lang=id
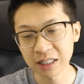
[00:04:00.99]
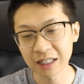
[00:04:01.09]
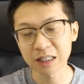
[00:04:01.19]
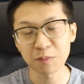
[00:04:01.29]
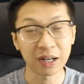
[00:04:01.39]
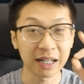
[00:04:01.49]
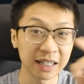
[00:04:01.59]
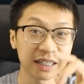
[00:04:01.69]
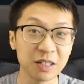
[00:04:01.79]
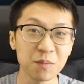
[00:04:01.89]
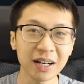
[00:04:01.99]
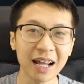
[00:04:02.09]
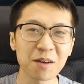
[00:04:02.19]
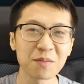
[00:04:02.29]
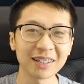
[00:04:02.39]
dan kita bakal lihat gimana
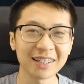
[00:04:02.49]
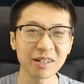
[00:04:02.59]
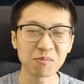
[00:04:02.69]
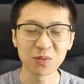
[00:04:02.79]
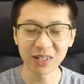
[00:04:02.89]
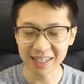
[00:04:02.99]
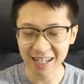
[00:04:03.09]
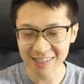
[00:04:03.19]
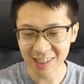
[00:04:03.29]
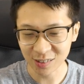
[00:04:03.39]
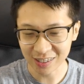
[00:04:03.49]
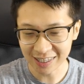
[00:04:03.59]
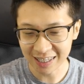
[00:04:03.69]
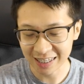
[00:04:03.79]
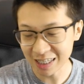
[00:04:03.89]
hebatnya build yang satu ini
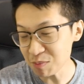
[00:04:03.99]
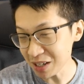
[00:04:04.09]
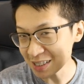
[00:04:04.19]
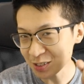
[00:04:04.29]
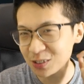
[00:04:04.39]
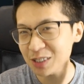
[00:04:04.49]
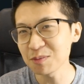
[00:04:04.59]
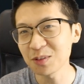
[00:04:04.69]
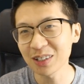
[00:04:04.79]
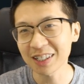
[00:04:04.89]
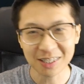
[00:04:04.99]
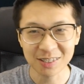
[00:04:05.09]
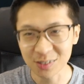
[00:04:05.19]
dan gimana serunya menggunakan